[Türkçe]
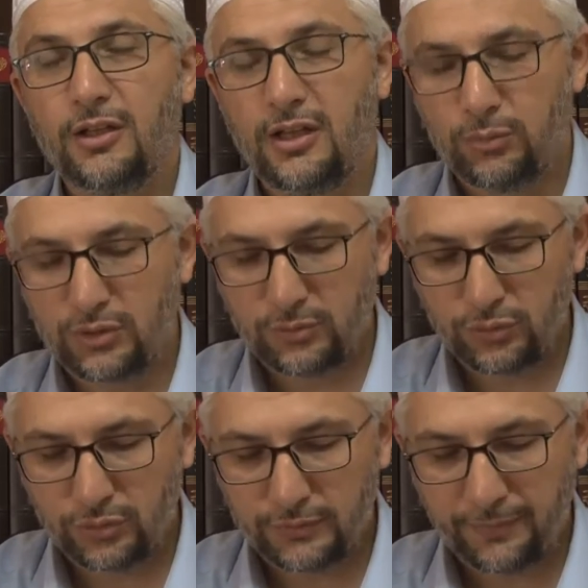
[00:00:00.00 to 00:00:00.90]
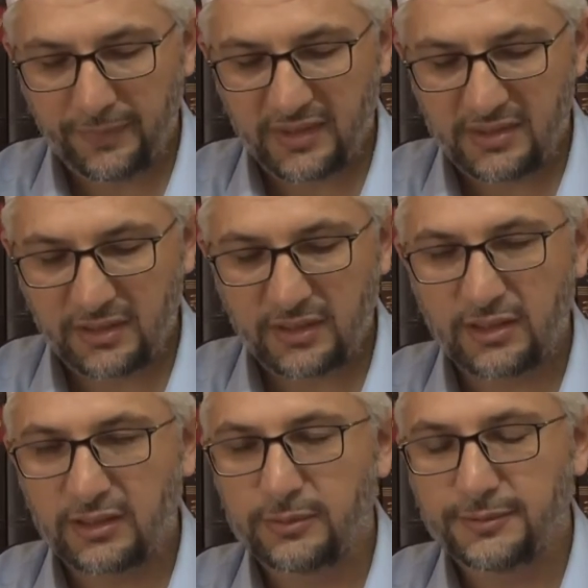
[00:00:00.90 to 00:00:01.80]
E buna bugün
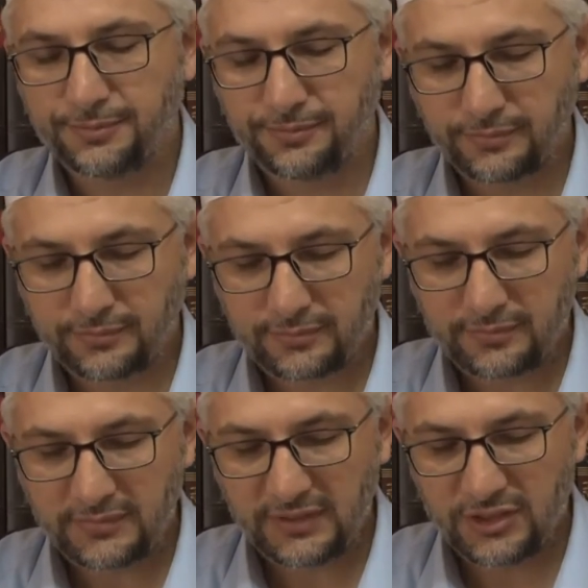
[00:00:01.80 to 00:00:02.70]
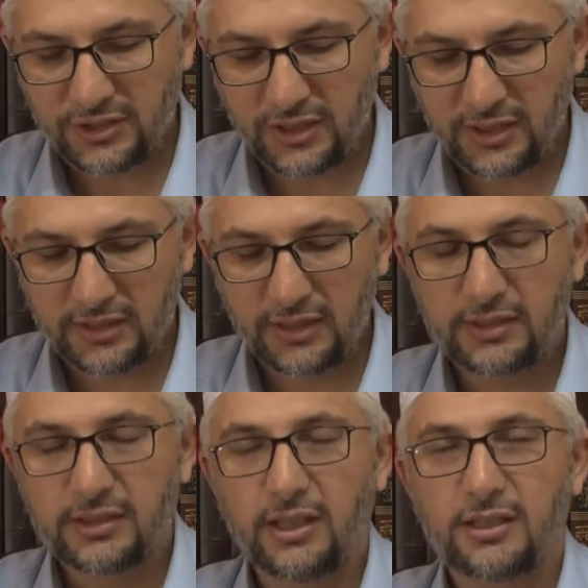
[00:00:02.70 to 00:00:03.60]
sigara gibi şeyler de
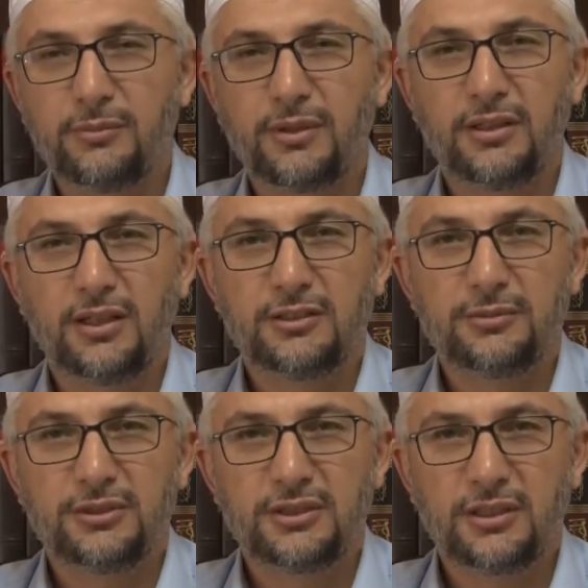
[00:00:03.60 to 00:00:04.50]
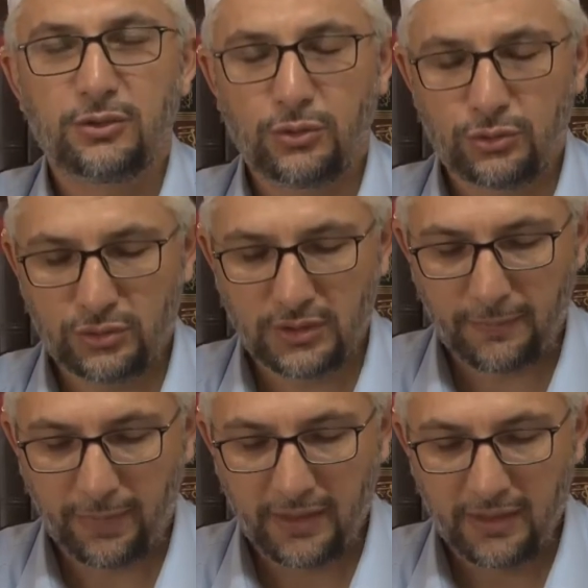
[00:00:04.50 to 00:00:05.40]
eklemek lazım. Sigara kokusu da
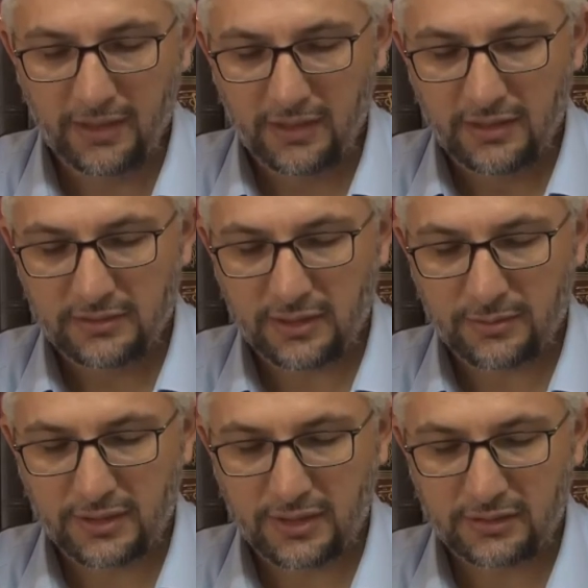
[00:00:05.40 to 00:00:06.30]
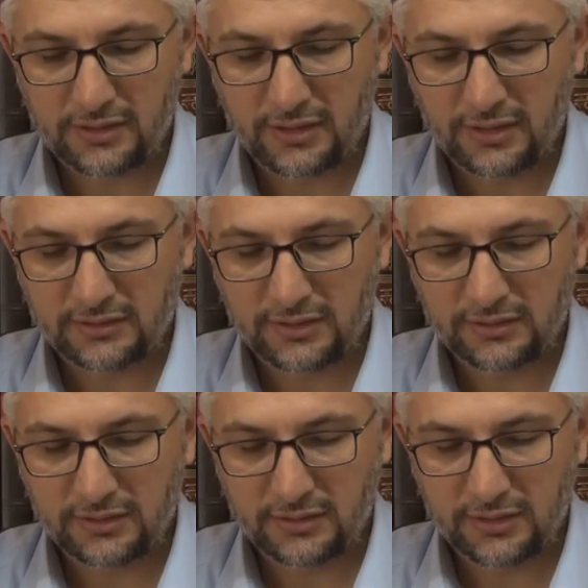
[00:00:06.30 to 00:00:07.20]
sarımsak kadar en azından
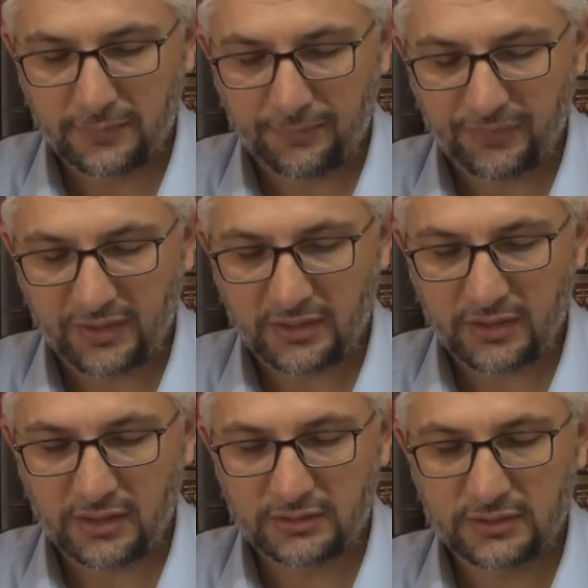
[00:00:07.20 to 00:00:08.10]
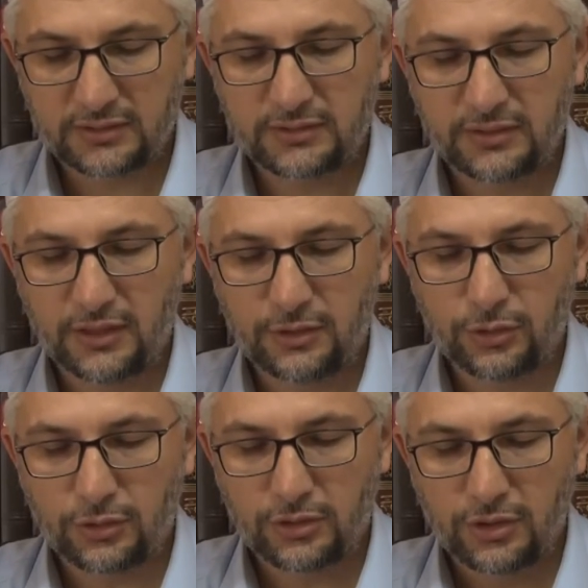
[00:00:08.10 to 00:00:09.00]
insanları rahatsız ediyor.